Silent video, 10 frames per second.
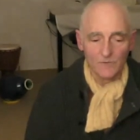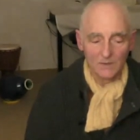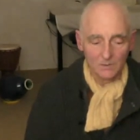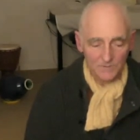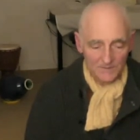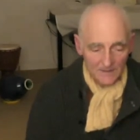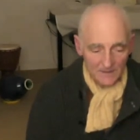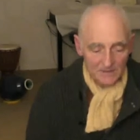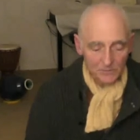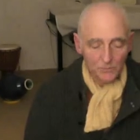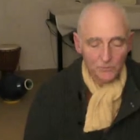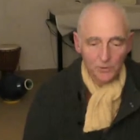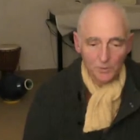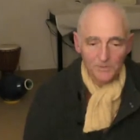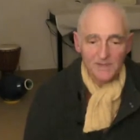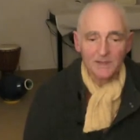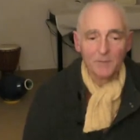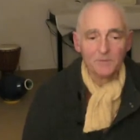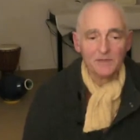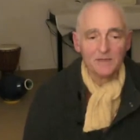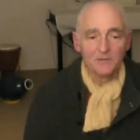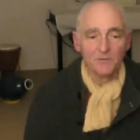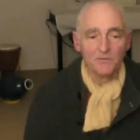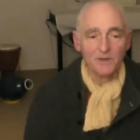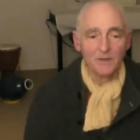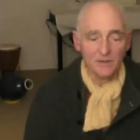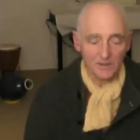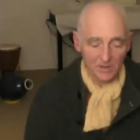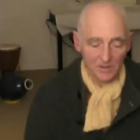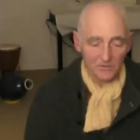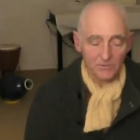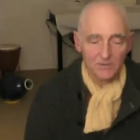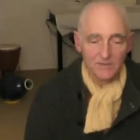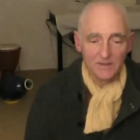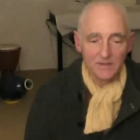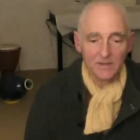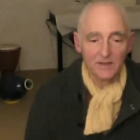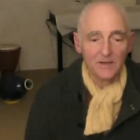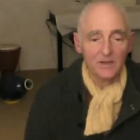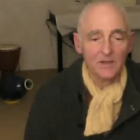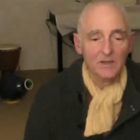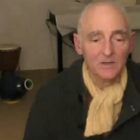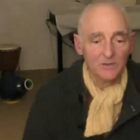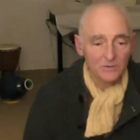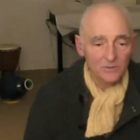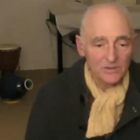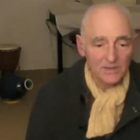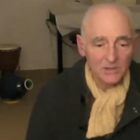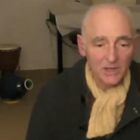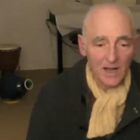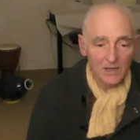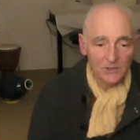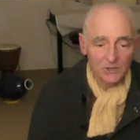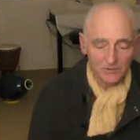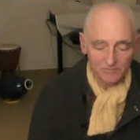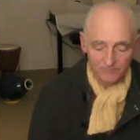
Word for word: Comme ça, la structure petit à petit se vide de ses, de charges,